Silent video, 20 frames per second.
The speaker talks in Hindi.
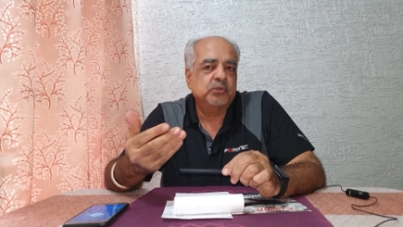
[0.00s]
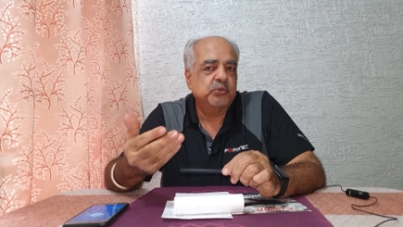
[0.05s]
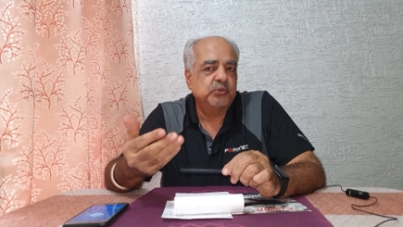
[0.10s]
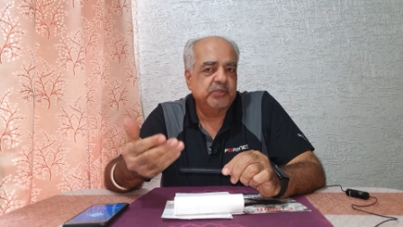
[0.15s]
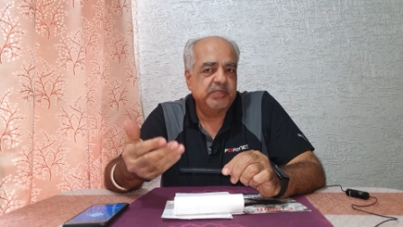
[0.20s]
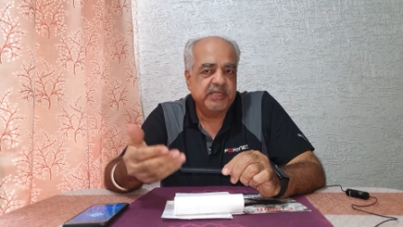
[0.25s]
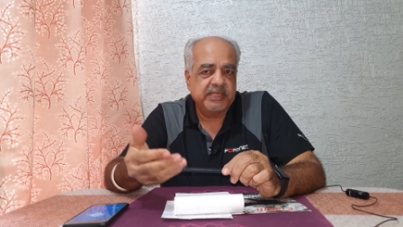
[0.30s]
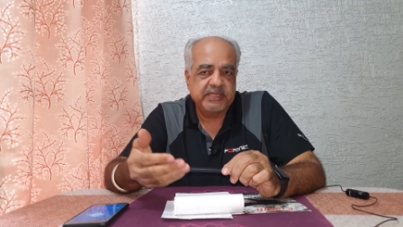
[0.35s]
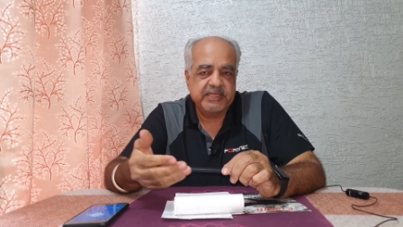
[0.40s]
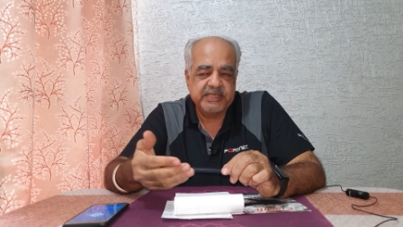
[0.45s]

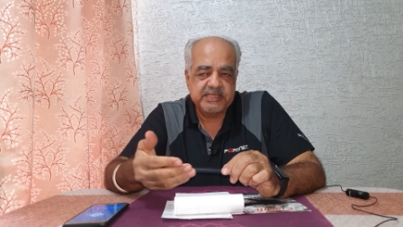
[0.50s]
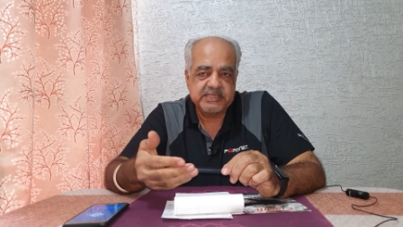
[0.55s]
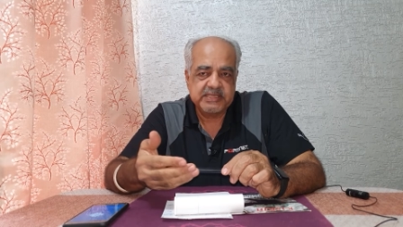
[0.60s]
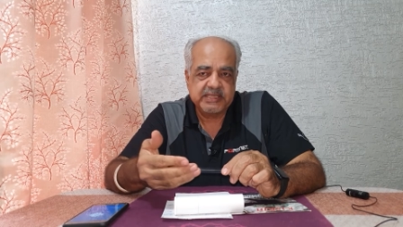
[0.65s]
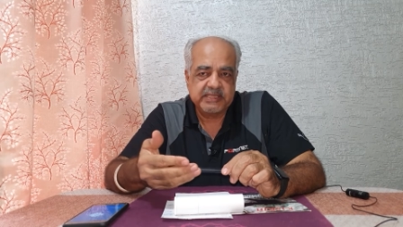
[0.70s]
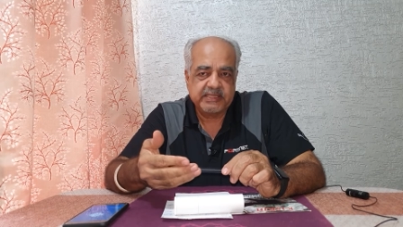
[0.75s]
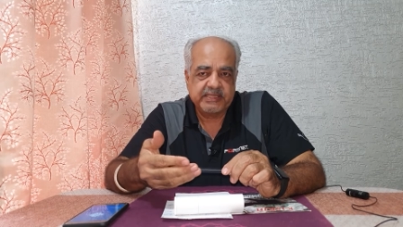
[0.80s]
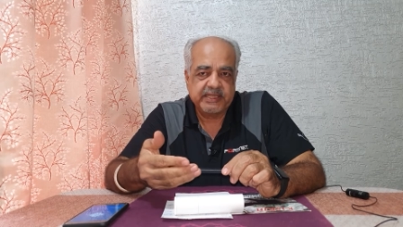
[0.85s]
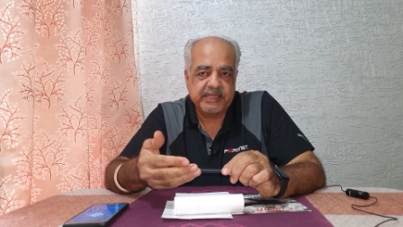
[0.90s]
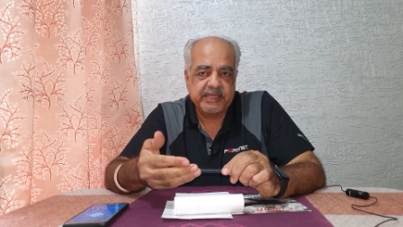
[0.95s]
उतना दे
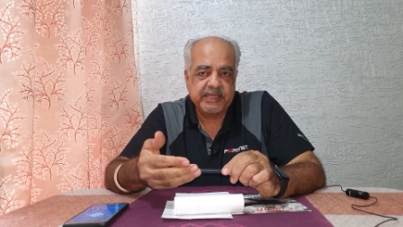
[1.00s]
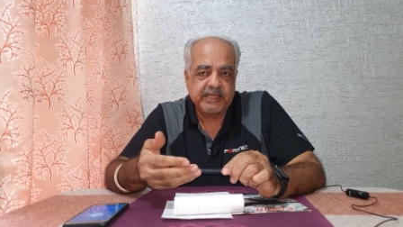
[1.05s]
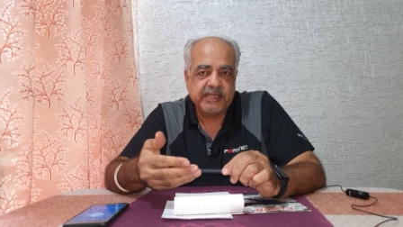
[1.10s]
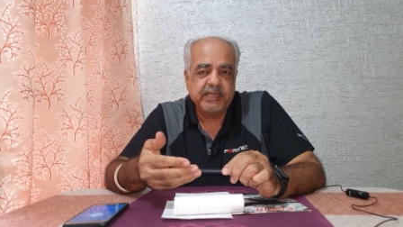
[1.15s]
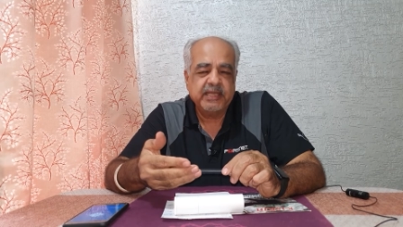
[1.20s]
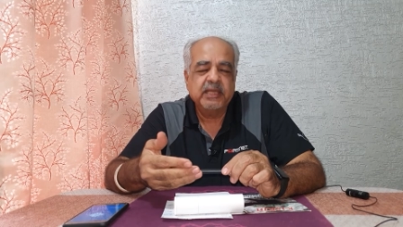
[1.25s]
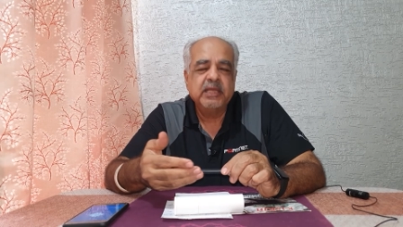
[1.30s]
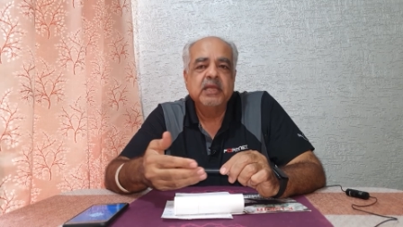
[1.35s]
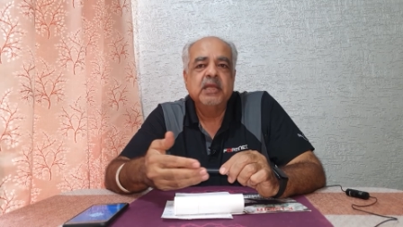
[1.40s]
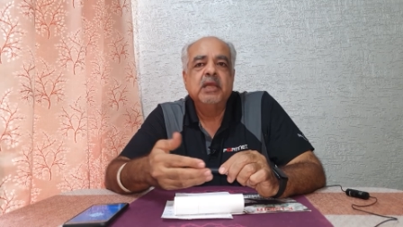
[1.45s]
सकते हैं
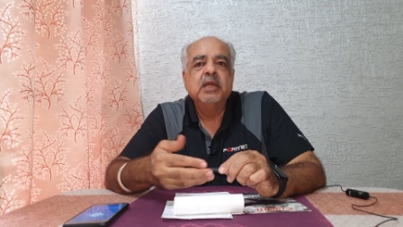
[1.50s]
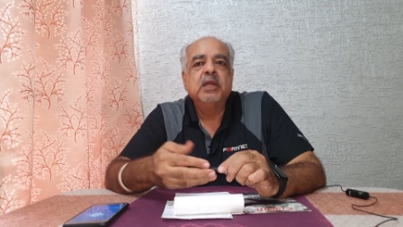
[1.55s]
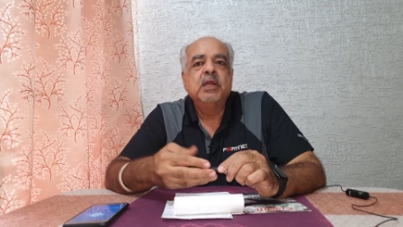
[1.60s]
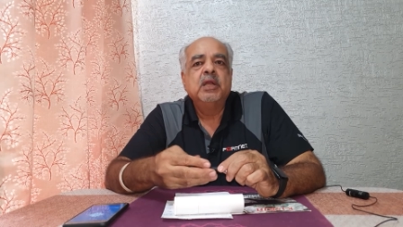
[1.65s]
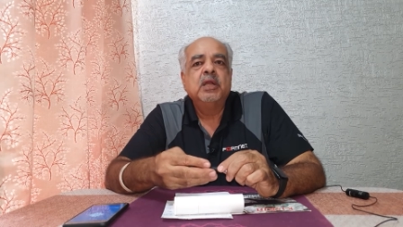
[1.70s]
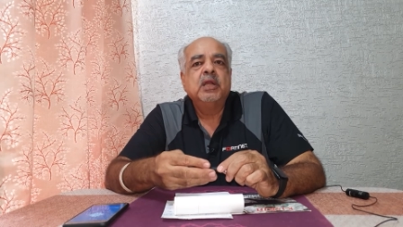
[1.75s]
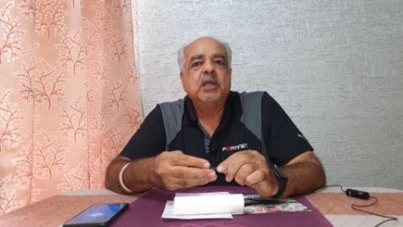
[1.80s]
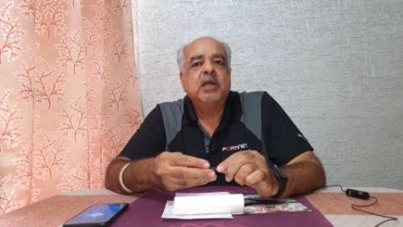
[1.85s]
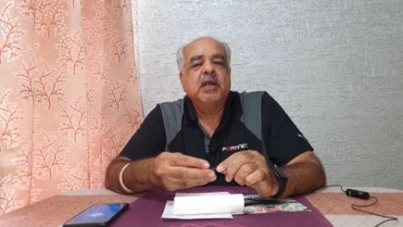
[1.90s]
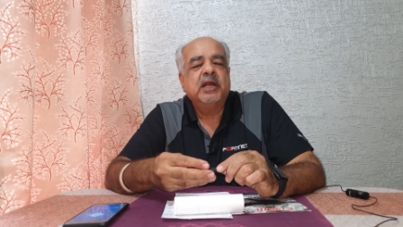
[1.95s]

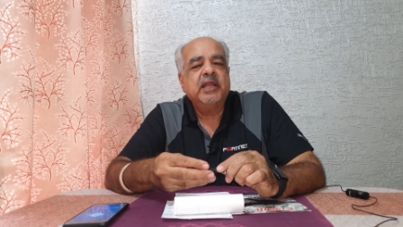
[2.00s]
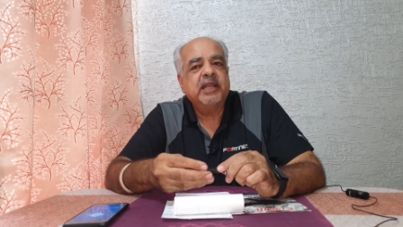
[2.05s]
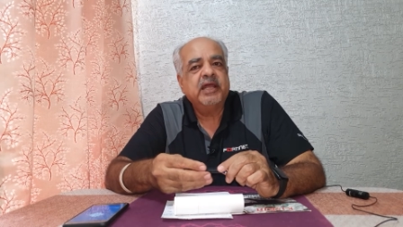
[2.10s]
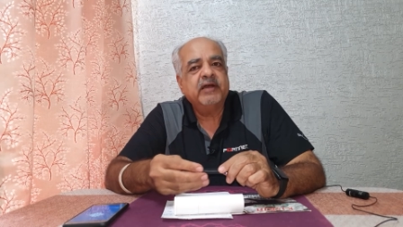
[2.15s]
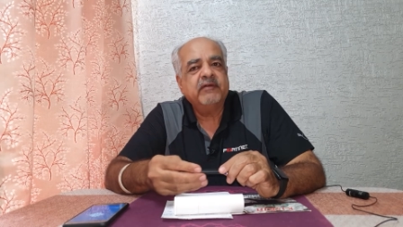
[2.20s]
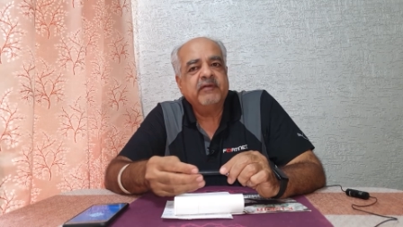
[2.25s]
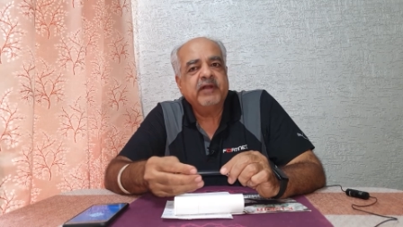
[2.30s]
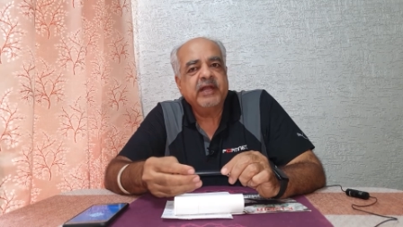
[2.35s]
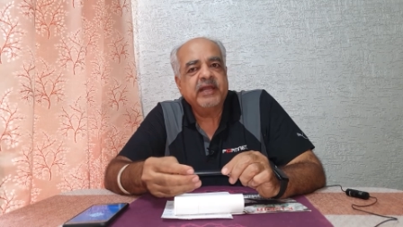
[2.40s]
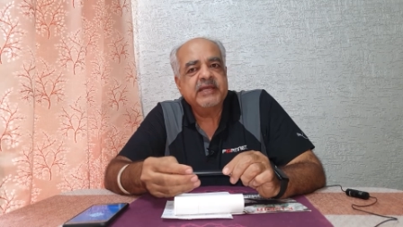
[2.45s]

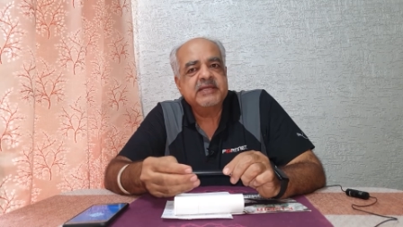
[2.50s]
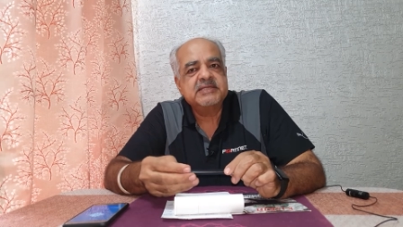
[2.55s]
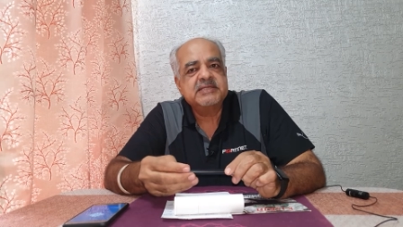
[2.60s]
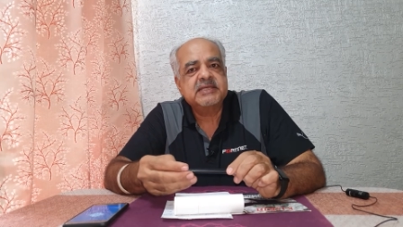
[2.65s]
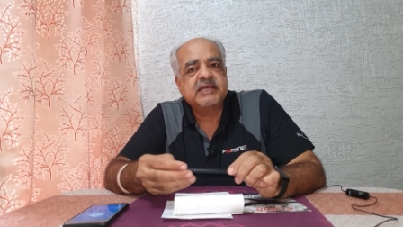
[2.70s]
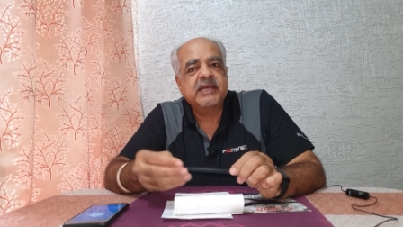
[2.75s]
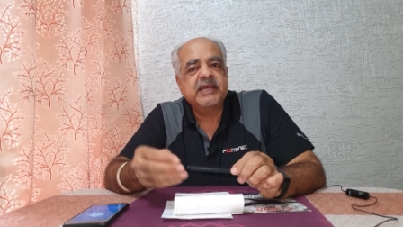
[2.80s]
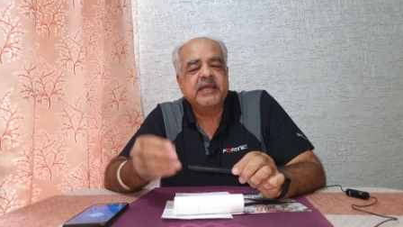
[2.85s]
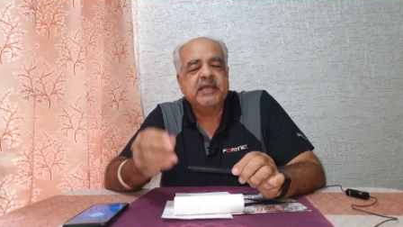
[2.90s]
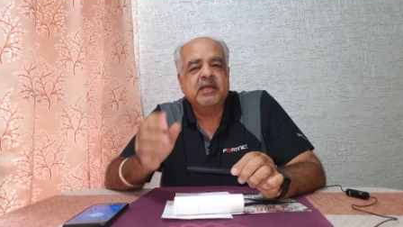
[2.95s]
अलावा
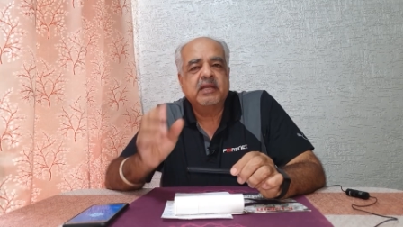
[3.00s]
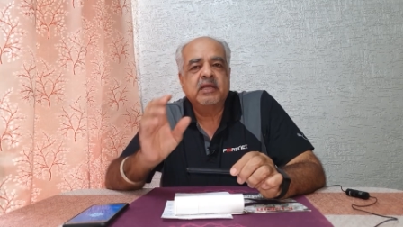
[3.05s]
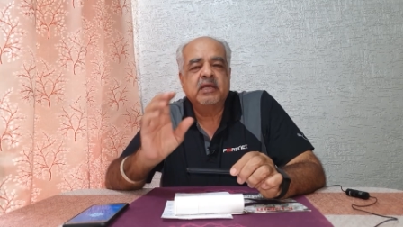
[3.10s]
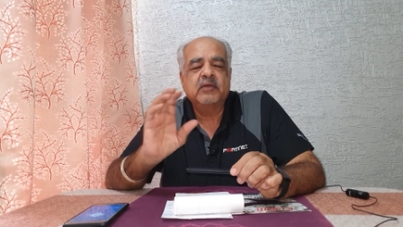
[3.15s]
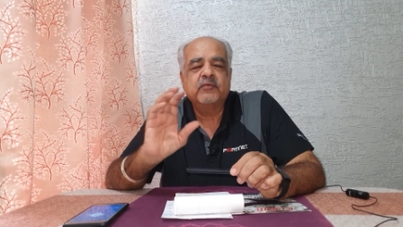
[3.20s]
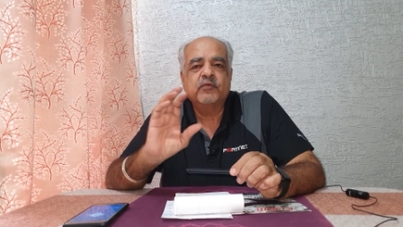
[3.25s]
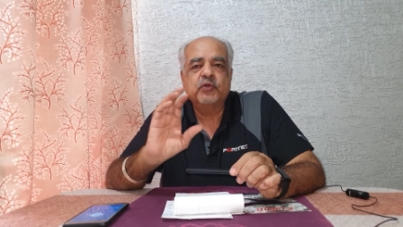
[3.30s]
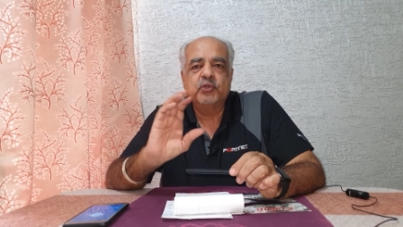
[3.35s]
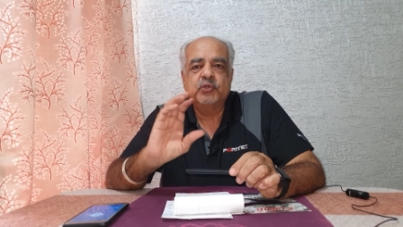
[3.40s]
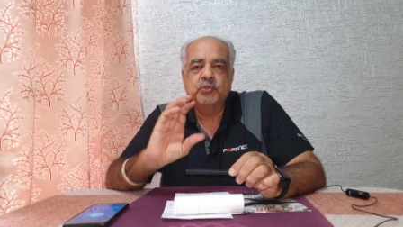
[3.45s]
इसके
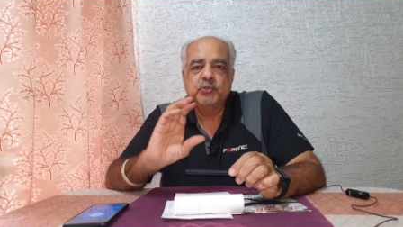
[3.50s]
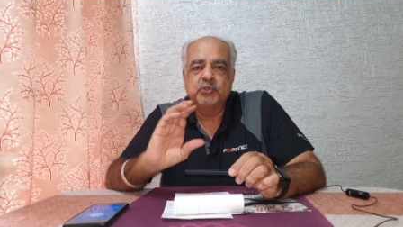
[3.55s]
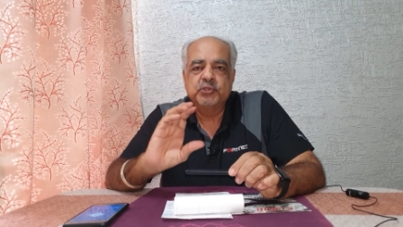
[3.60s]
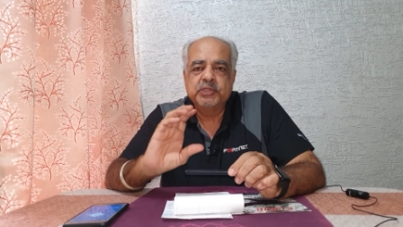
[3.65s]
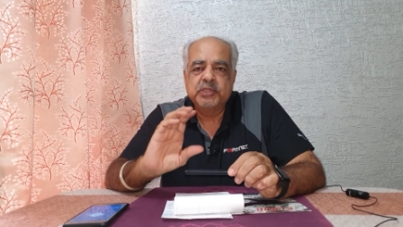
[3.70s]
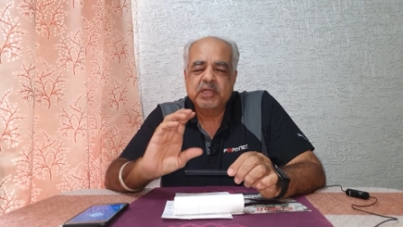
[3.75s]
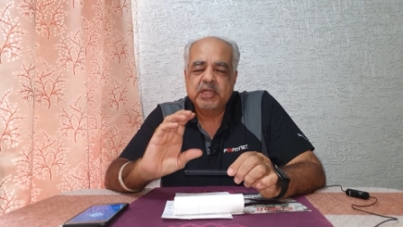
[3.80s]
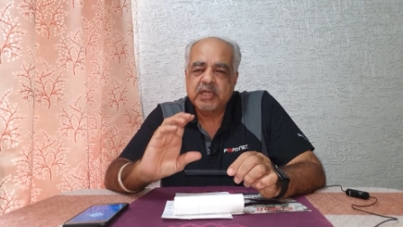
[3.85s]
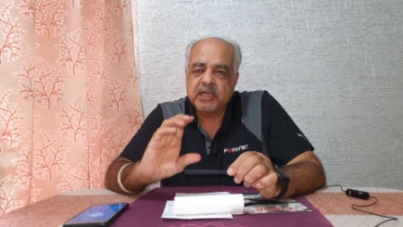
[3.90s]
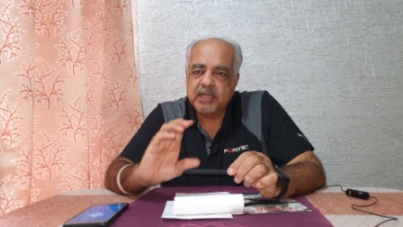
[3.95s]
अगर वो दूध